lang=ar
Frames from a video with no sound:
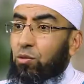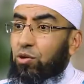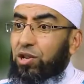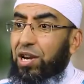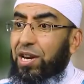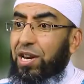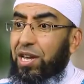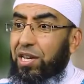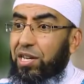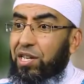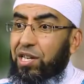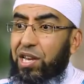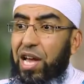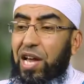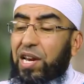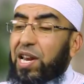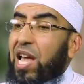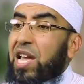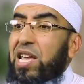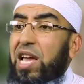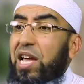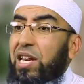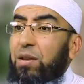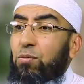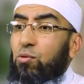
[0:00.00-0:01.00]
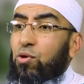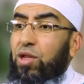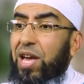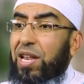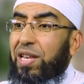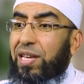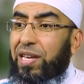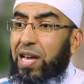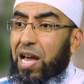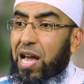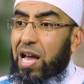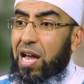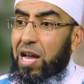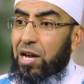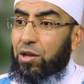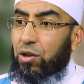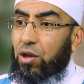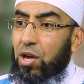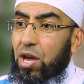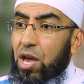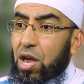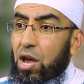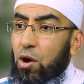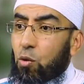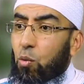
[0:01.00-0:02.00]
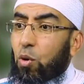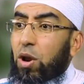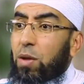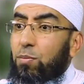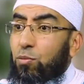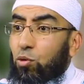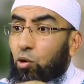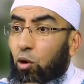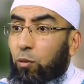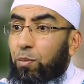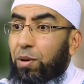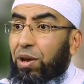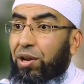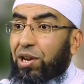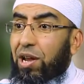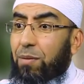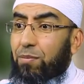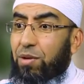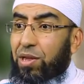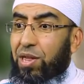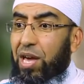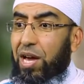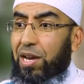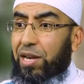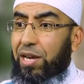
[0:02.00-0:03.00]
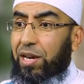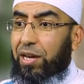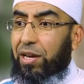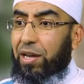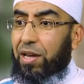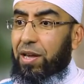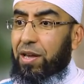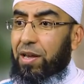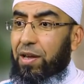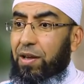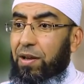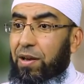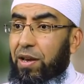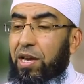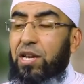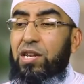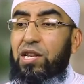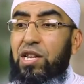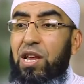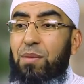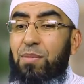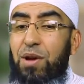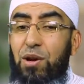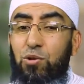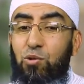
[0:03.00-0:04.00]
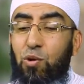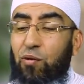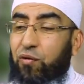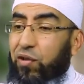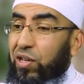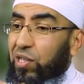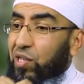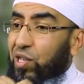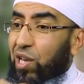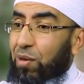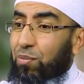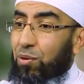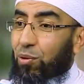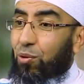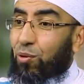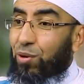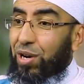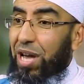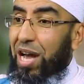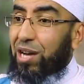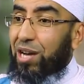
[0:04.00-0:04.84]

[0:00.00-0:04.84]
وجل عنده لا يعلم ذلك أحد ولم يخبرنا بذلك إنما يوفى الصابرون